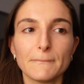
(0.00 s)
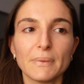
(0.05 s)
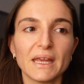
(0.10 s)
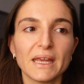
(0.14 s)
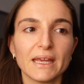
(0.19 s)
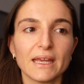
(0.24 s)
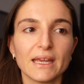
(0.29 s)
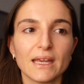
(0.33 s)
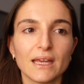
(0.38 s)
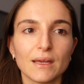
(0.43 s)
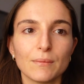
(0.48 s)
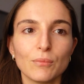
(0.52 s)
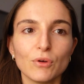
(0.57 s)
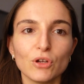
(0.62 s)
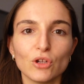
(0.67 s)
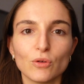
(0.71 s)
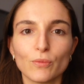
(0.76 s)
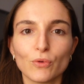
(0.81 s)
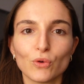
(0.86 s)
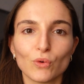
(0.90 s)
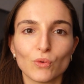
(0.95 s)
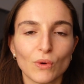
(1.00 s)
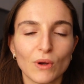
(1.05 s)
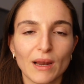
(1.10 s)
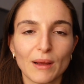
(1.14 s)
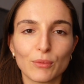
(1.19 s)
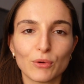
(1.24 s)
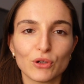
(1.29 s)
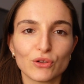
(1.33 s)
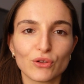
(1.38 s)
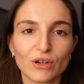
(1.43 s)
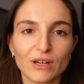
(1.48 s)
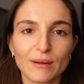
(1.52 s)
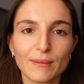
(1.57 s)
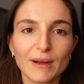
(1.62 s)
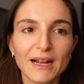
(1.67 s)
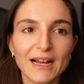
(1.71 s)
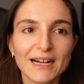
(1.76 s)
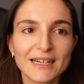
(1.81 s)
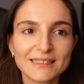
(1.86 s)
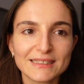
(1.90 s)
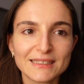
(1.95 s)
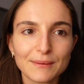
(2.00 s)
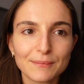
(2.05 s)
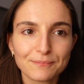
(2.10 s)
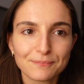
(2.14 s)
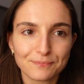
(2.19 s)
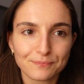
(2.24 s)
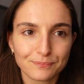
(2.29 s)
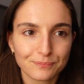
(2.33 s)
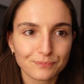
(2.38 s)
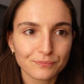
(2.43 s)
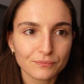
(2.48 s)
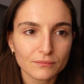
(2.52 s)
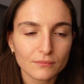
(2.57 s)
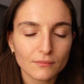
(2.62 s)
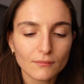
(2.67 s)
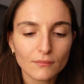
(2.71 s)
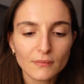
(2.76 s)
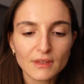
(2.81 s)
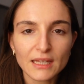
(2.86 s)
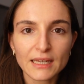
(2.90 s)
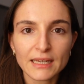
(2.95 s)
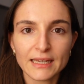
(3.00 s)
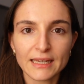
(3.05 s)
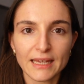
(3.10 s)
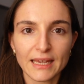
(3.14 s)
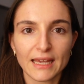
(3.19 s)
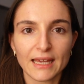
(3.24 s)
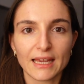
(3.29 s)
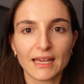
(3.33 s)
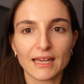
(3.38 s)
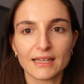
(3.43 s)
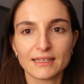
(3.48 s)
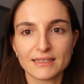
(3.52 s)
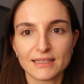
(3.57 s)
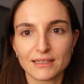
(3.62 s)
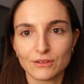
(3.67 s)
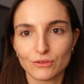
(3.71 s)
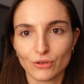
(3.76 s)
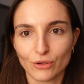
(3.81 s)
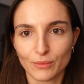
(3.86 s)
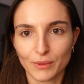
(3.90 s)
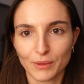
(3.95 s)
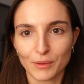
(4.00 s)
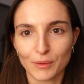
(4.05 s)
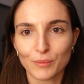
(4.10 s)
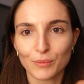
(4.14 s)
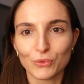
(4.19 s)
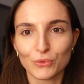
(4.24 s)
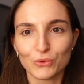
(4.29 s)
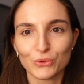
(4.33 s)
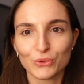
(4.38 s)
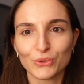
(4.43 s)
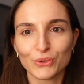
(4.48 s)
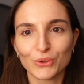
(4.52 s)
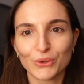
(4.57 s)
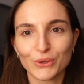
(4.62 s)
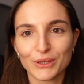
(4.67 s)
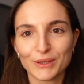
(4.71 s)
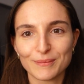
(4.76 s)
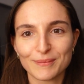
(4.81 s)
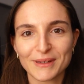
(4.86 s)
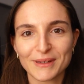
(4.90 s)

E poi dopo nulla, poi torniamo a casa che dormiamo appunto in